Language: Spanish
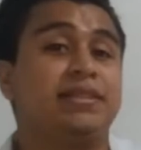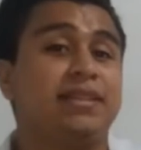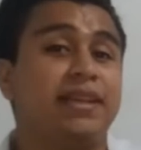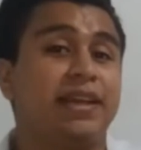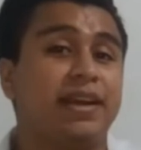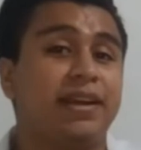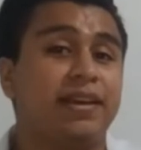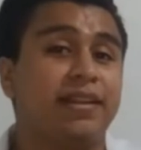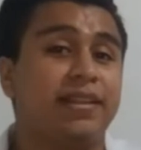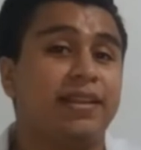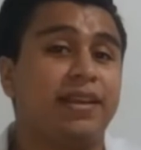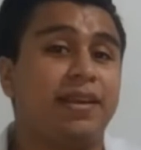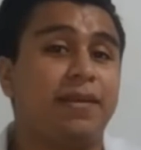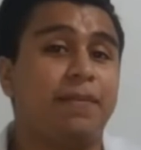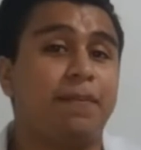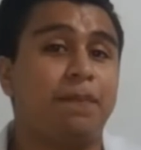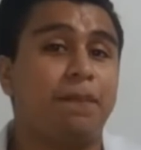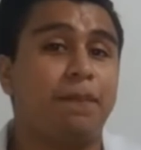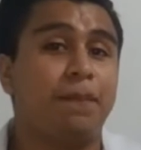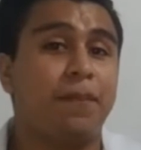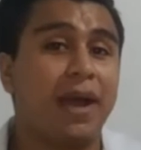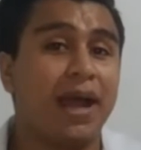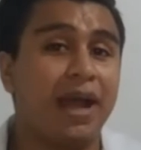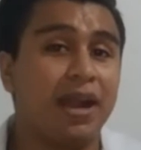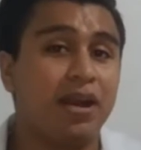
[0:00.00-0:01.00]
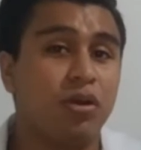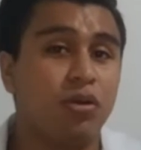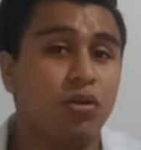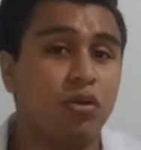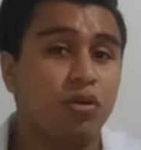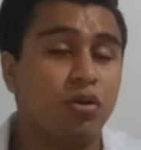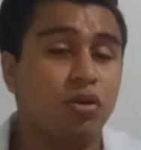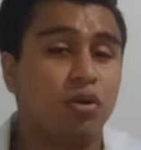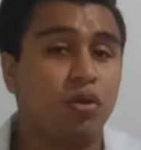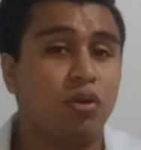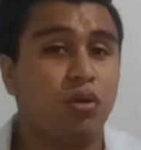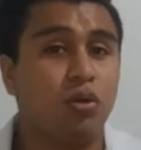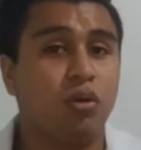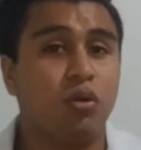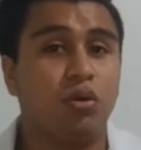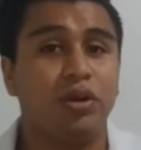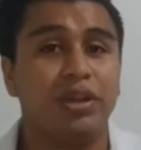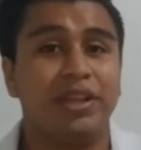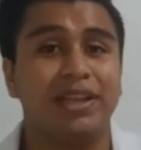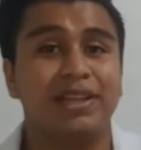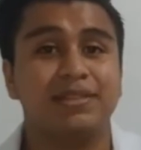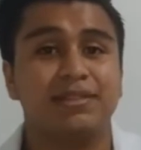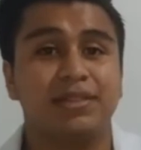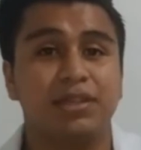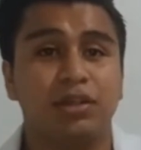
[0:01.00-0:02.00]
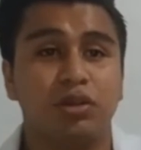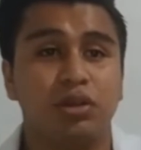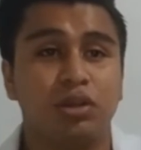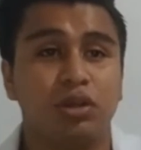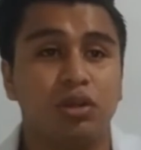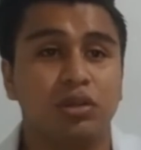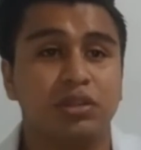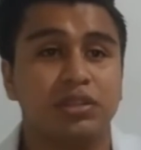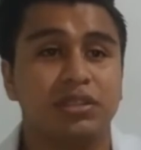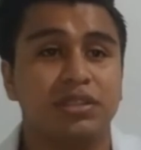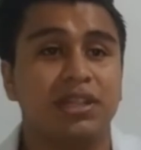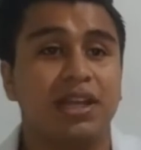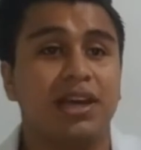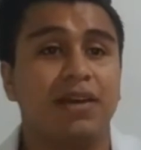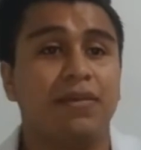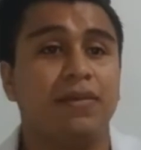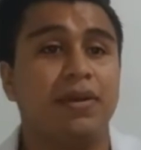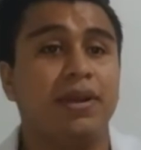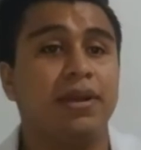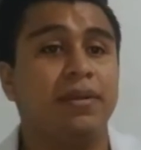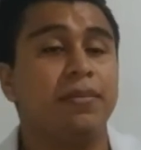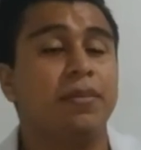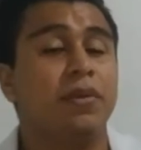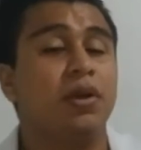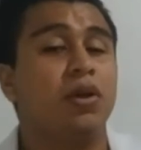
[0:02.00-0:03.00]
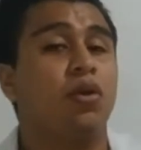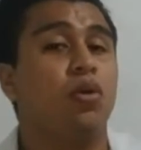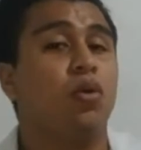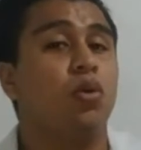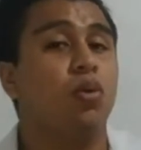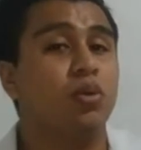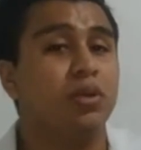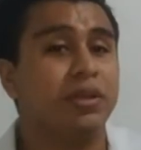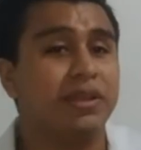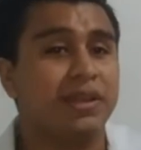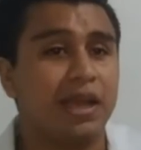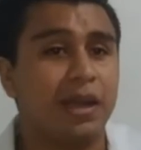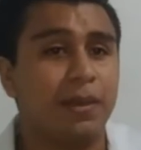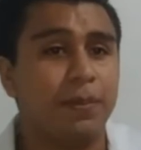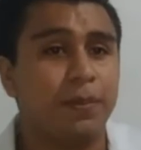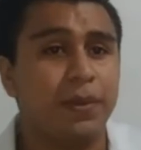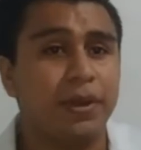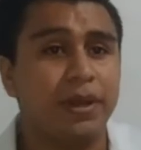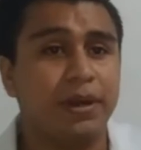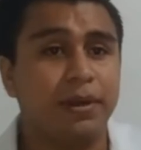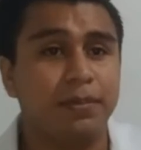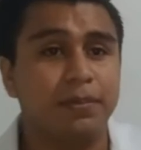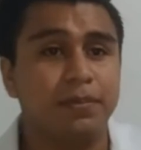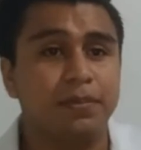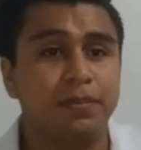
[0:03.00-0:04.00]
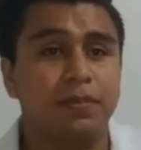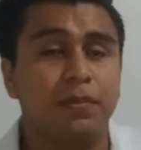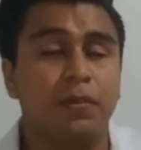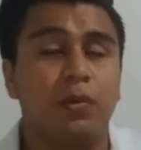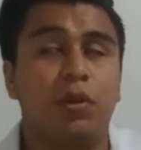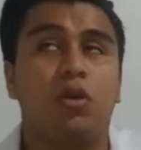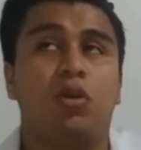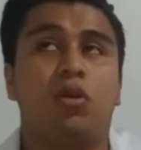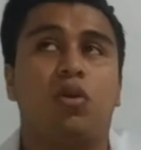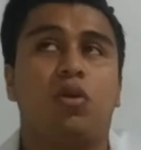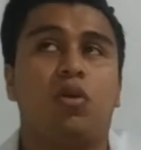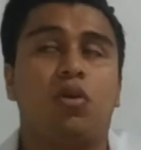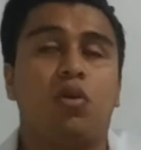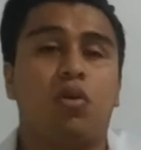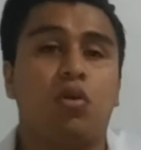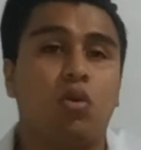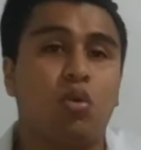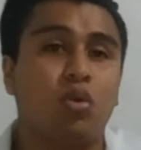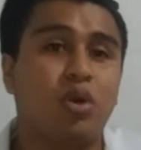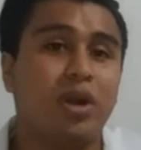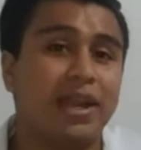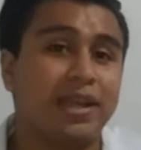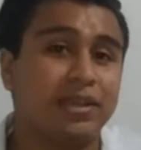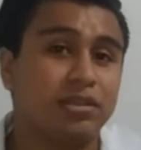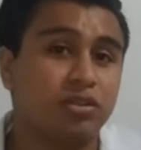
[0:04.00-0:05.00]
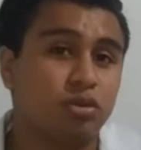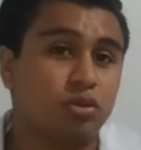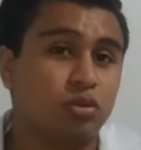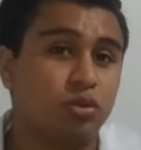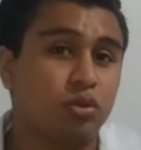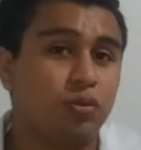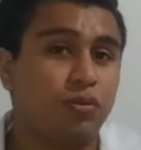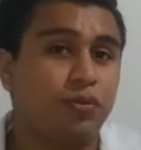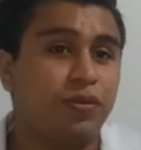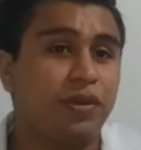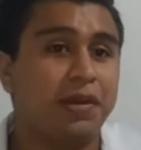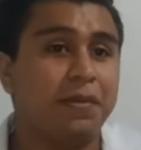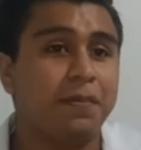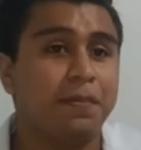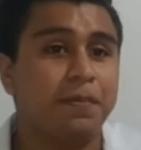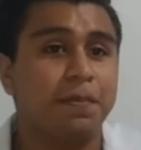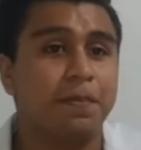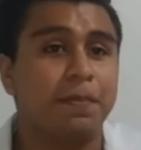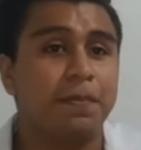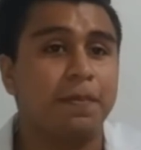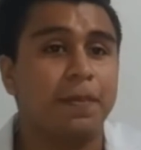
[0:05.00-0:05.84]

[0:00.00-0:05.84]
ser de palo o de acero inoxidable, un tupper, una estufa,